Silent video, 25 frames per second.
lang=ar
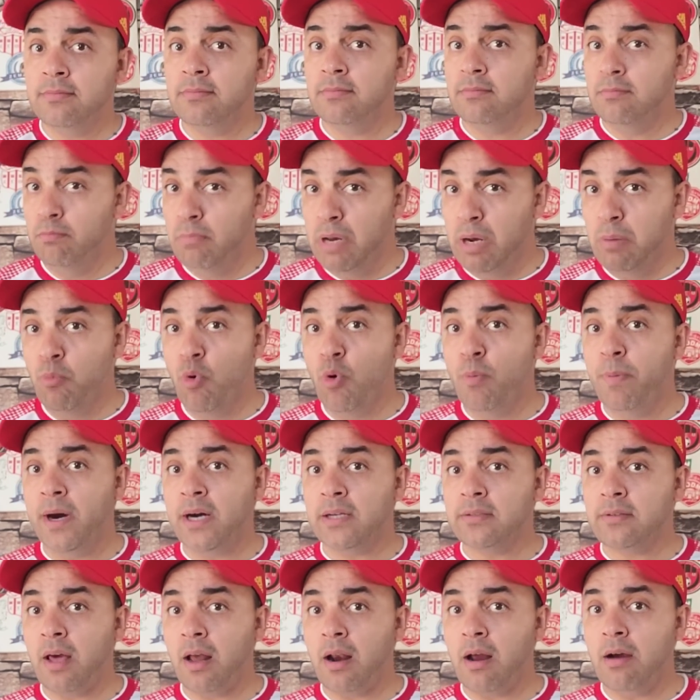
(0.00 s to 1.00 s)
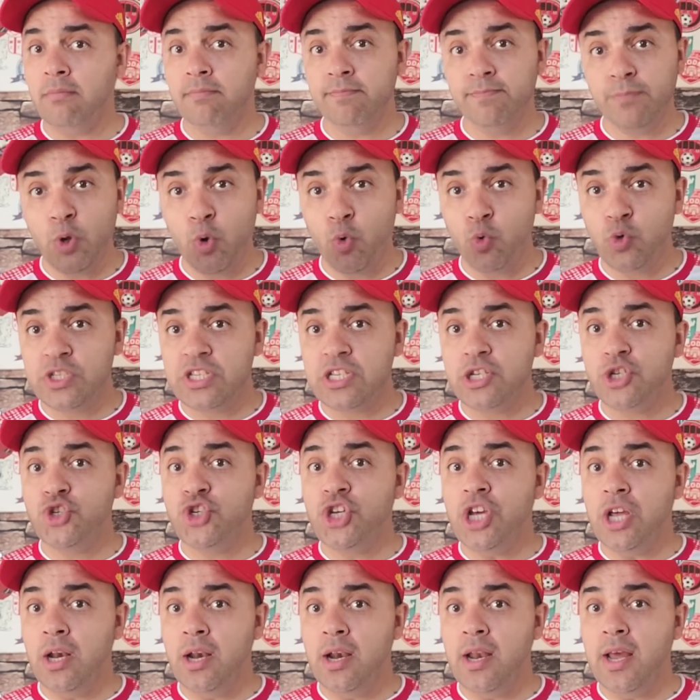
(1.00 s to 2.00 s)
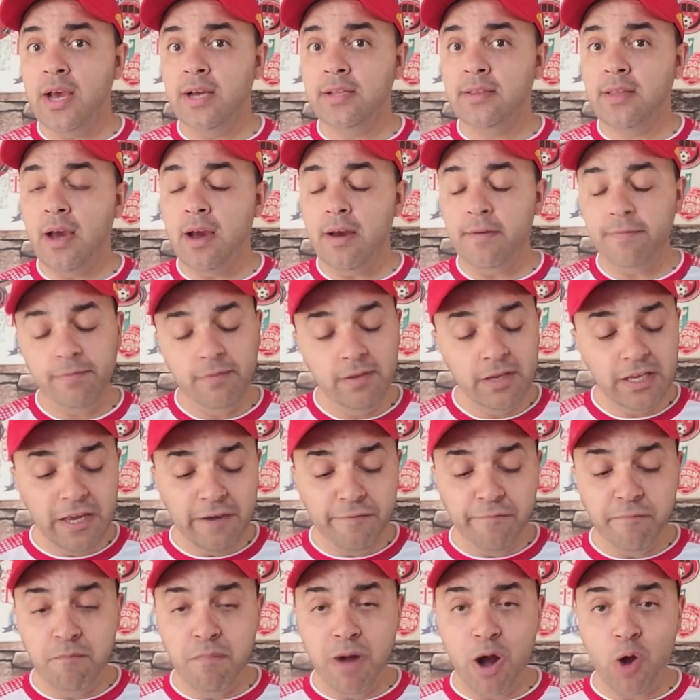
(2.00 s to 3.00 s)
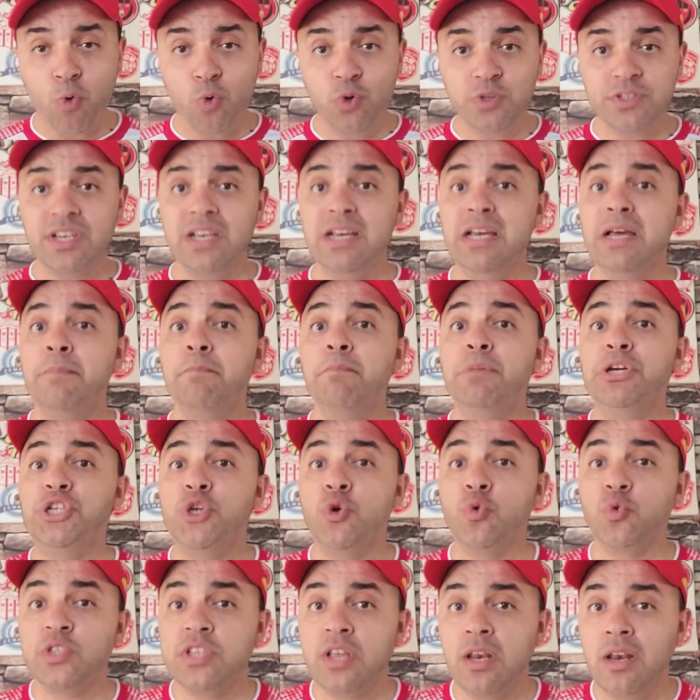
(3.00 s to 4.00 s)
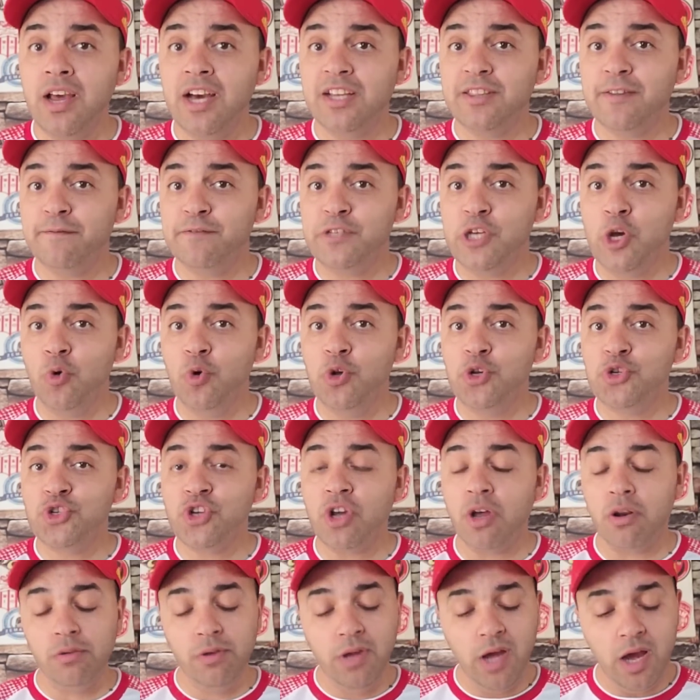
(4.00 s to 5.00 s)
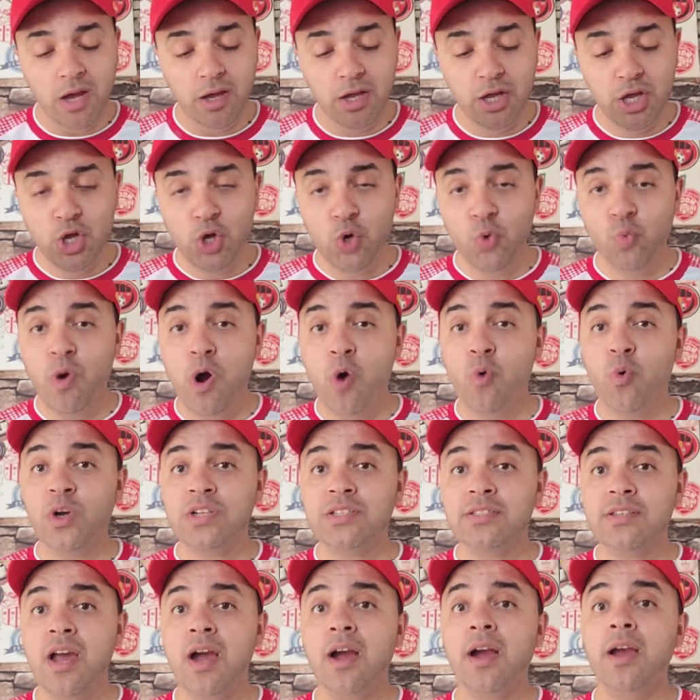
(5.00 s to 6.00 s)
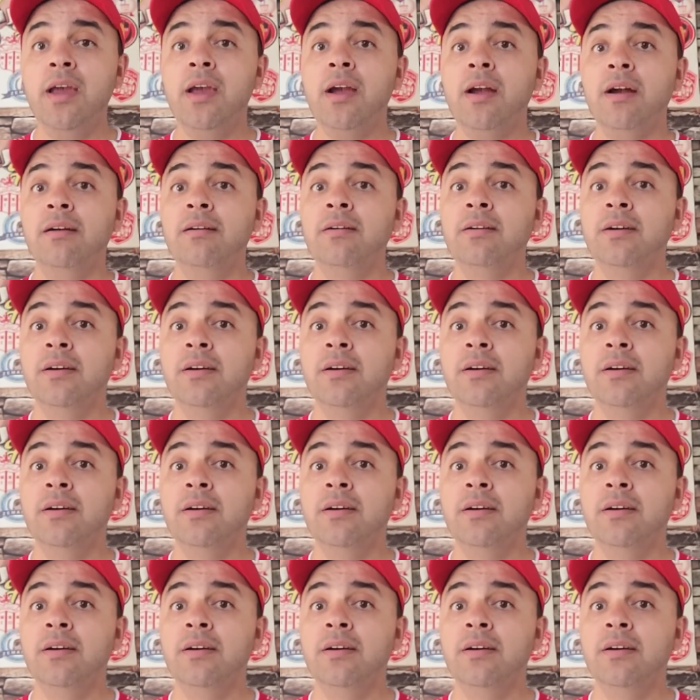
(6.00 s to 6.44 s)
بالمبادره وتسجيل الاهداف كيف ما قلت باش يوصل الهدف ديالو ان شاء الله وهو تحقيق